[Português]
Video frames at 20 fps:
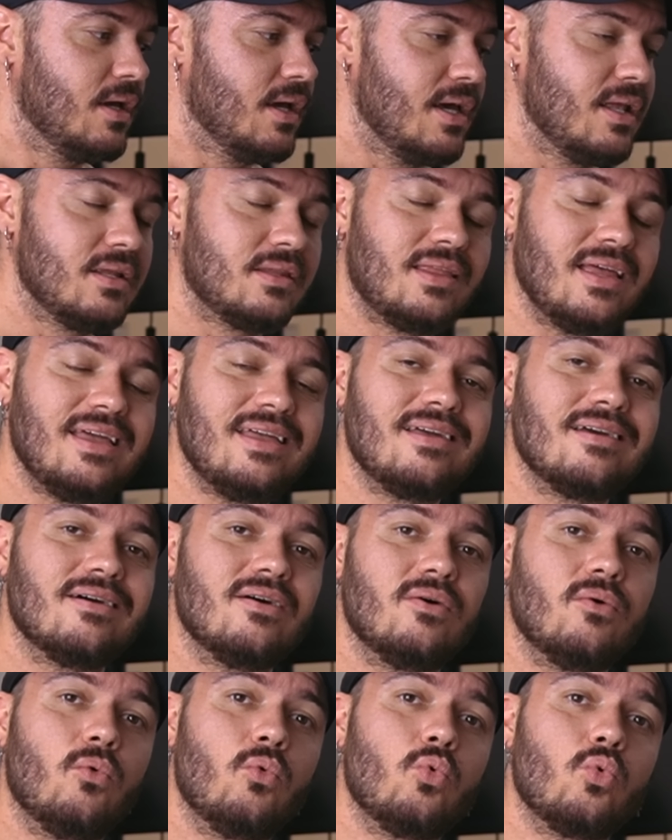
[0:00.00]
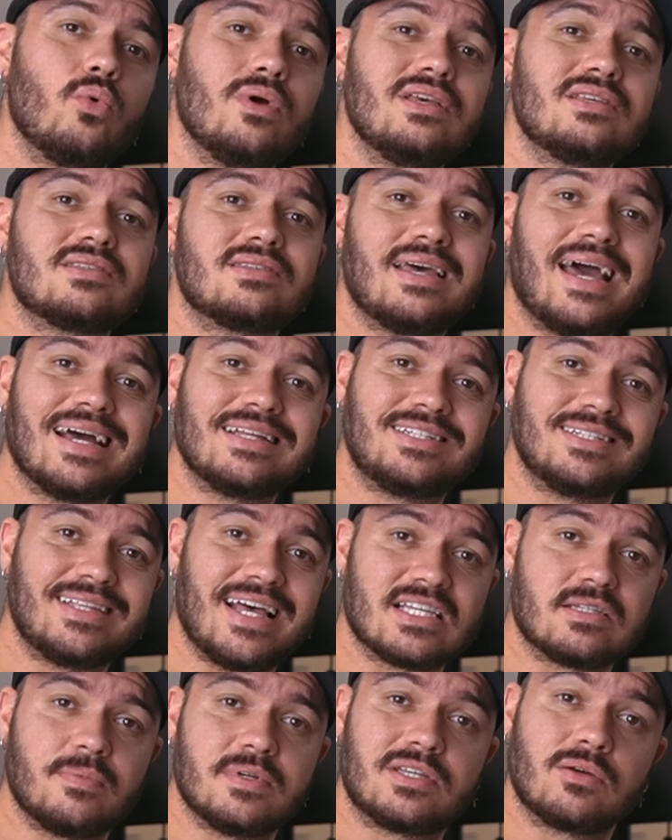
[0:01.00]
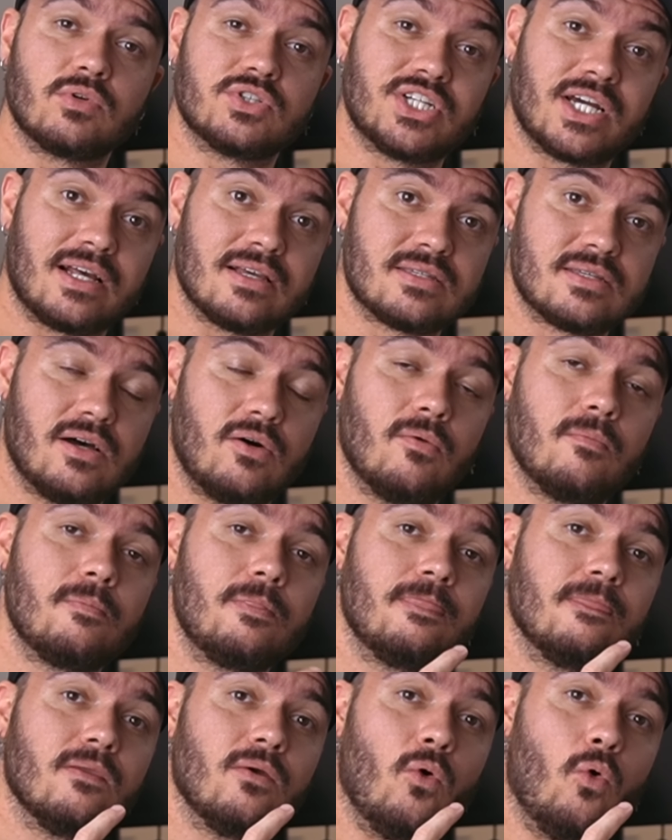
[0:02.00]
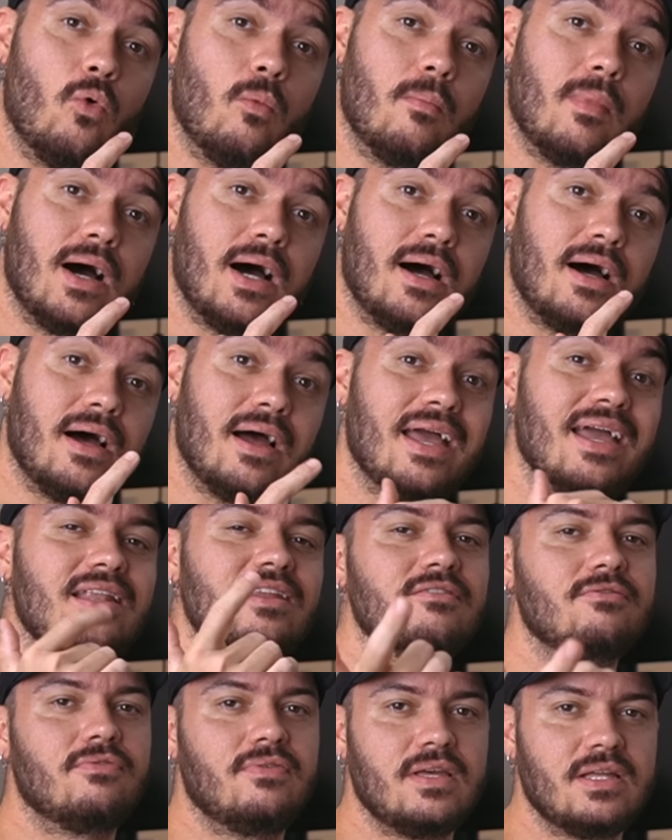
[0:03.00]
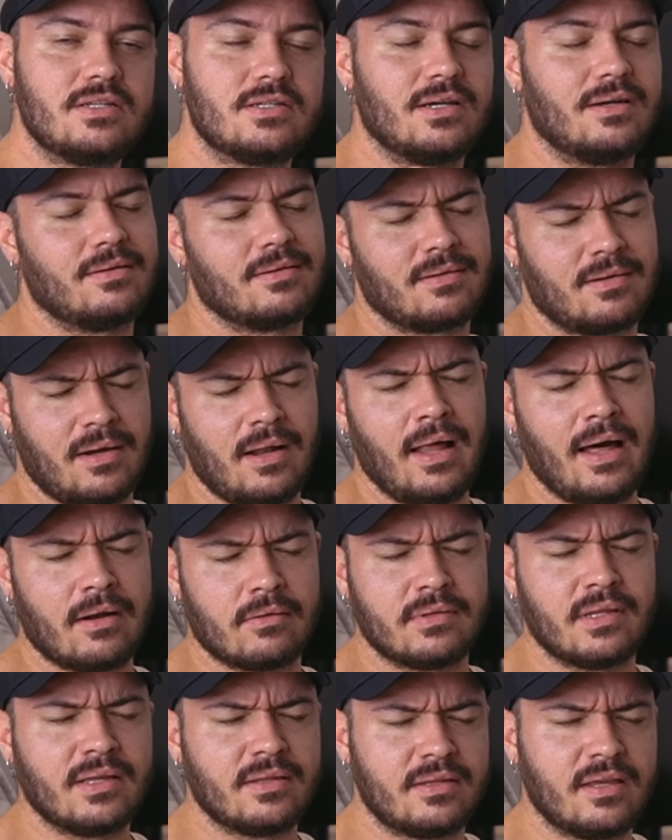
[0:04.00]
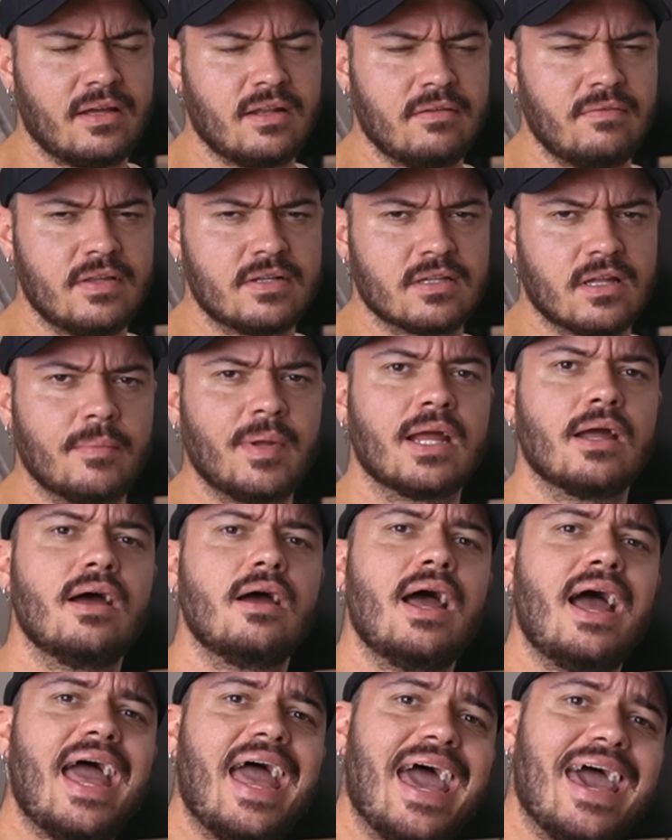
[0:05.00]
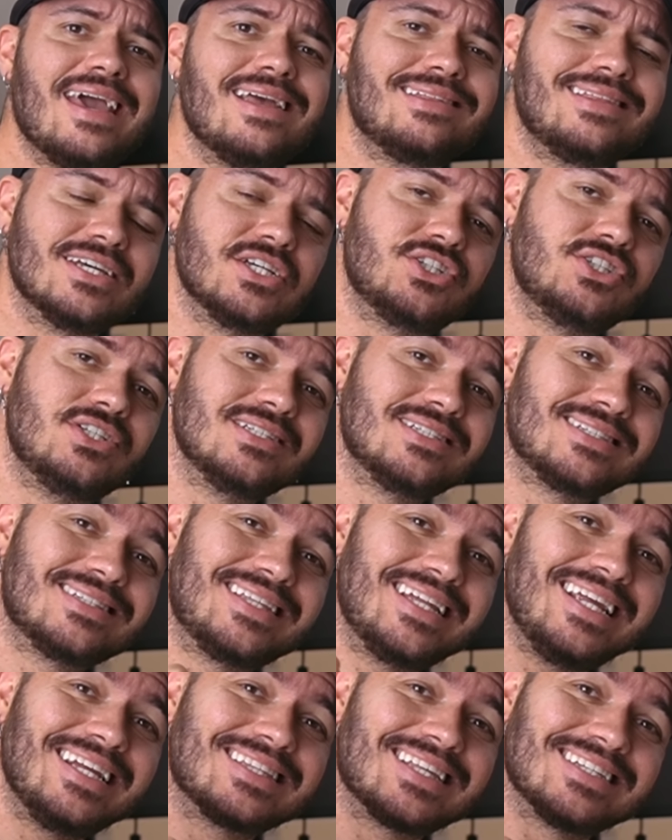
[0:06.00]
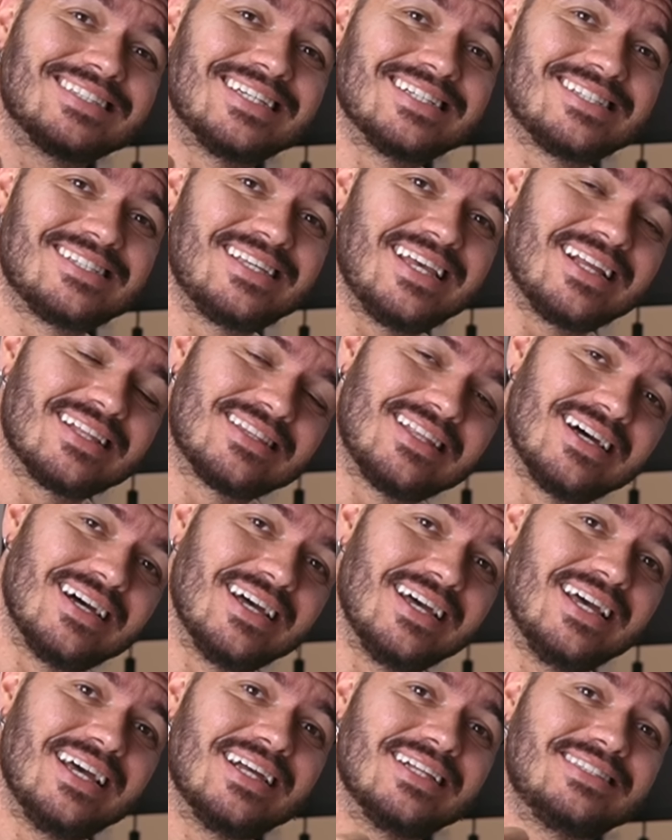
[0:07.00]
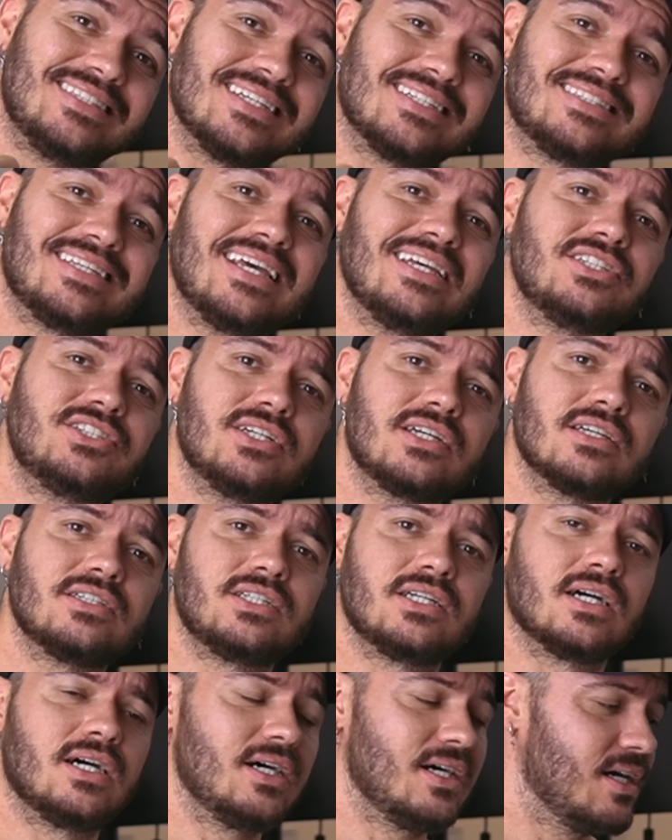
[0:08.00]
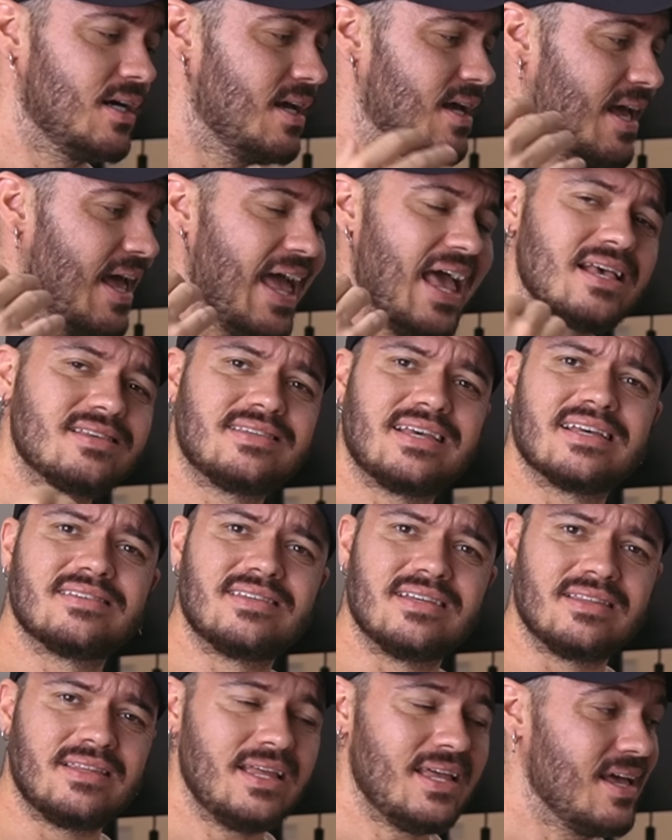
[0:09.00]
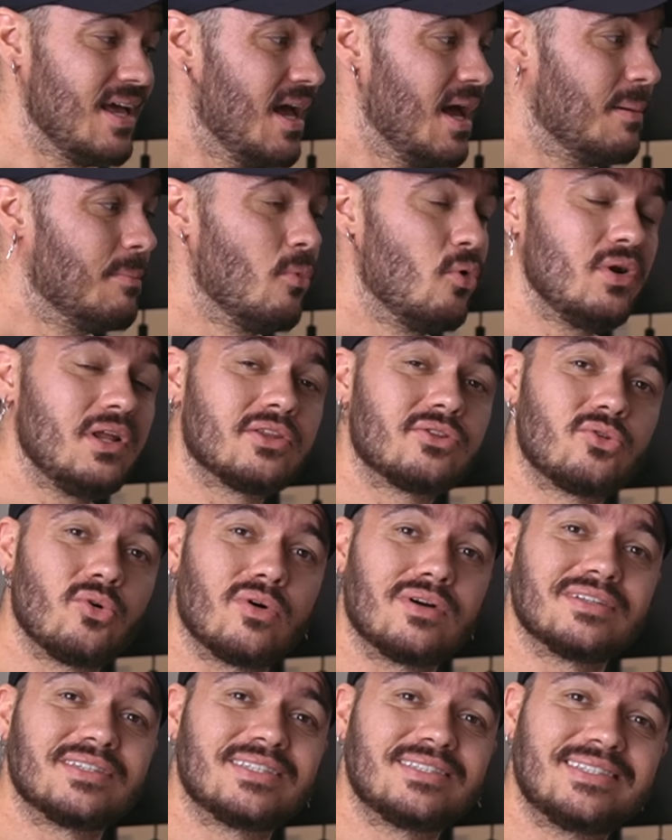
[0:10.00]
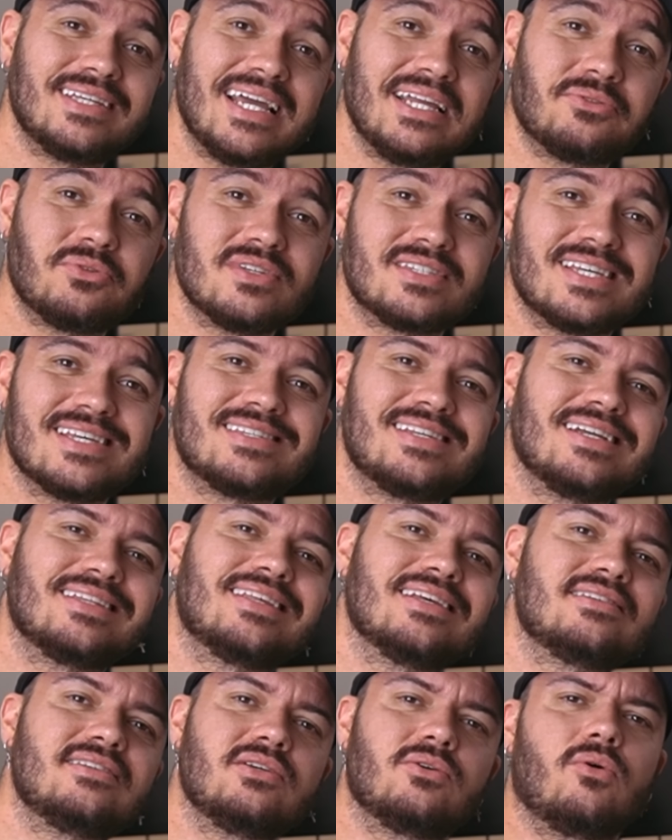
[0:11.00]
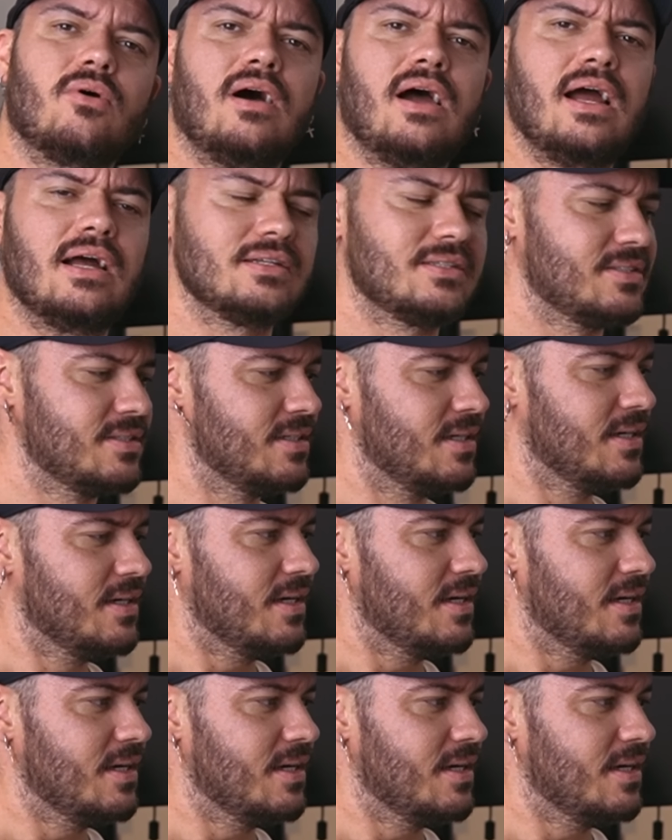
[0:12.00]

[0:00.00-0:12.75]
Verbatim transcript: ele tem um i7 12 segunda geração, uma NVIDIA, claro, tem que ter NVIDIA também, RTX 3060, 16 GB de RAM, SSD, monitor 165 Hz.